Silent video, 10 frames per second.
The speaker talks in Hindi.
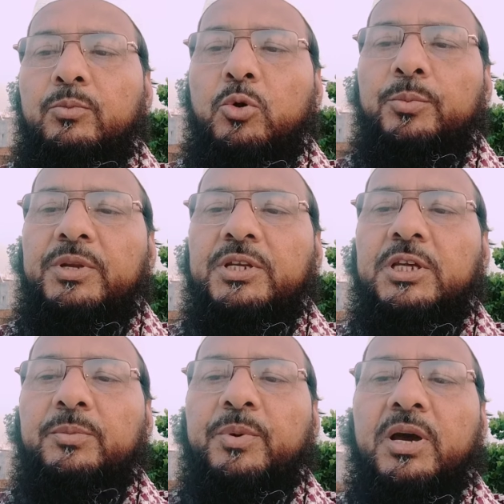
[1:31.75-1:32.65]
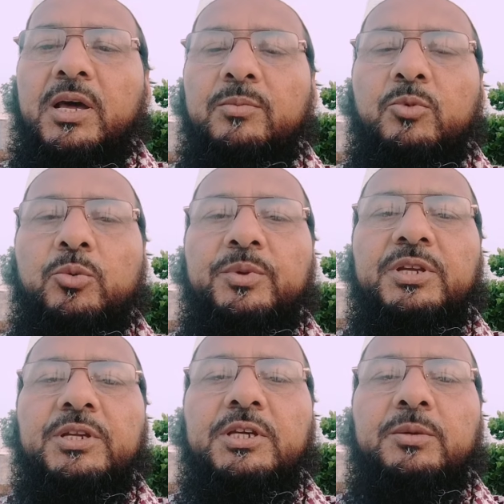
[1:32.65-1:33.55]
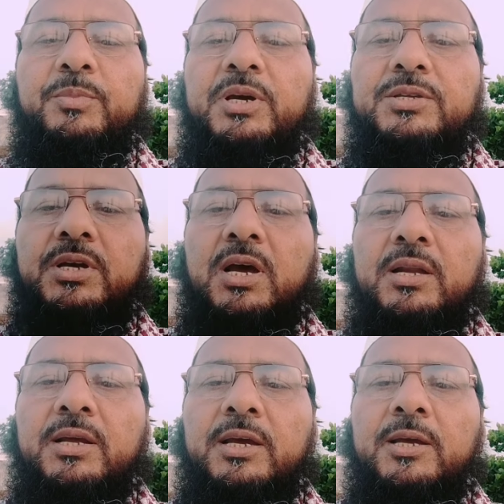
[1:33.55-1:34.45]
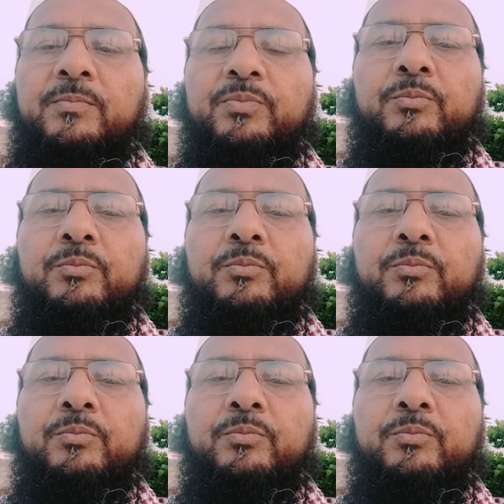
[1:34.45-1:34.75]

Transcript: मोमिन की हर मोमिन की पहचान है